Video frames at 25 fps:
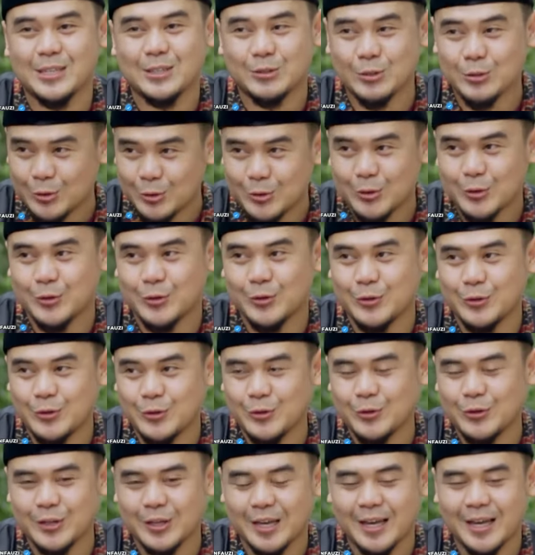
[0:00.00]
Itu dulu,
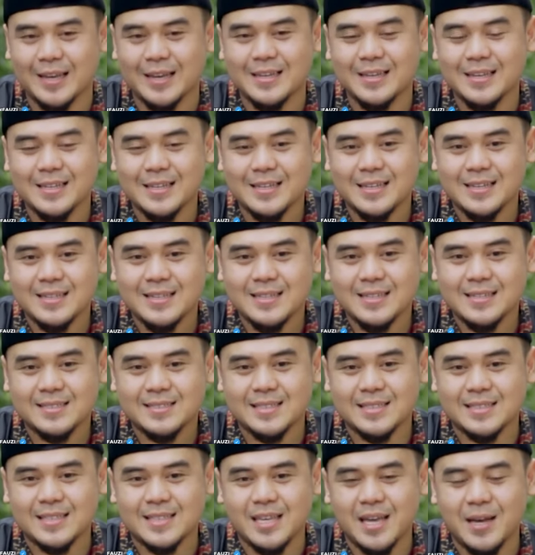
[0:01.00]
ya.
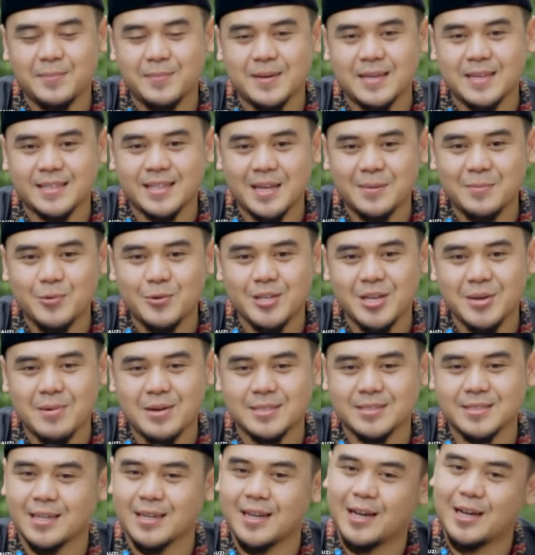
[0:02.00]
Setiap kita punya
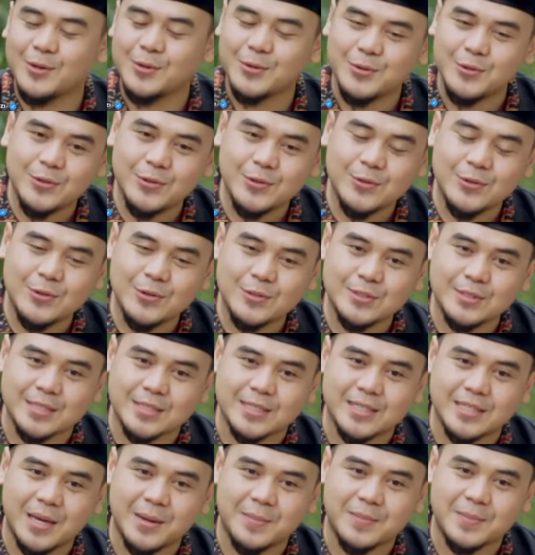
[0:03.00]
masa lalu,
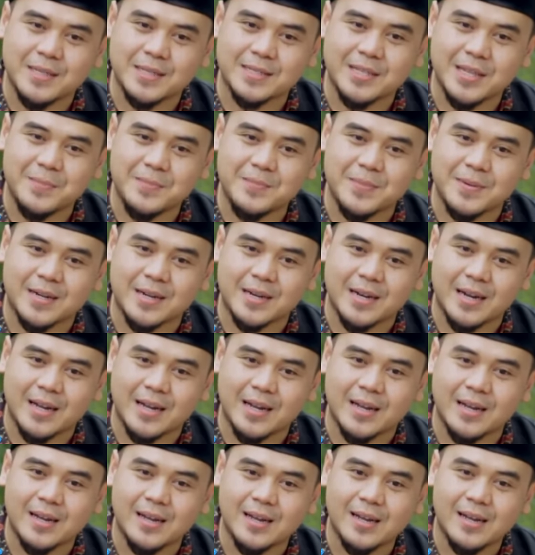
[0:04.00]
setiap kita
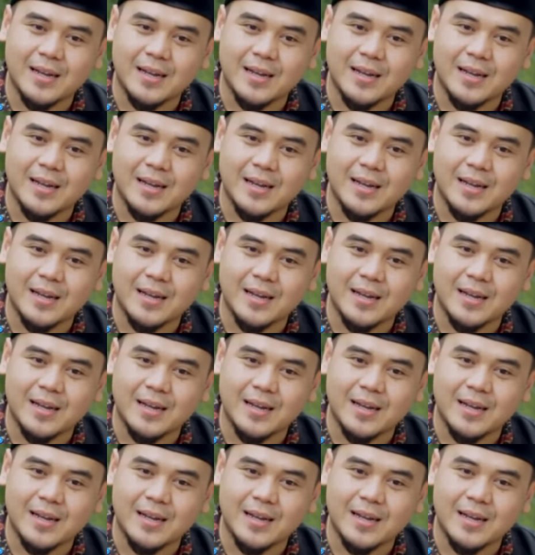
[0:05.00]
pernah